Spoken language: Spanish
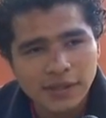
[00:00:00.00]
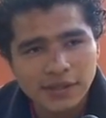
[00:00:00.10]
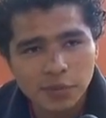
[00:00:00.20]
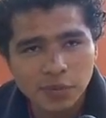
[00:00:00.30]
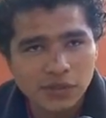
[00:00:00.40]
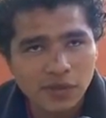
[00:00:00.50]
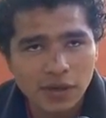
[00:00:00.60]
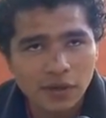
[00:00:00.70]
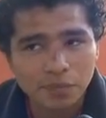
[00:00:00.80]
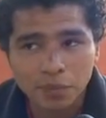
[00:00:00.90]
Este, puesto
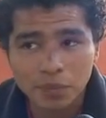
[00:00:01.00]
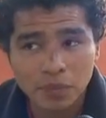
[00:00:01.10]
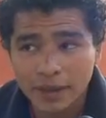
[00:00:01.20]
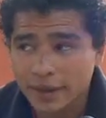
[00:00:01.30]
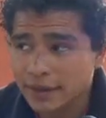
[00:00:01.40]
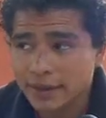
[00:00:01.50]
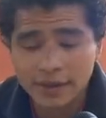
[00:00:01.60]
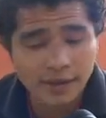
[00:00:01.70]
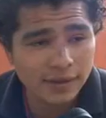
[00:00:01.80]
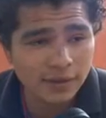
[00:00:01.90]
que
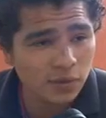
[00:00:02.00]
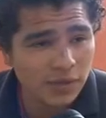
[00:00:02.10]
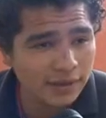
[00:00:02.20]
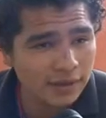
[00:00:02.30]
en, una,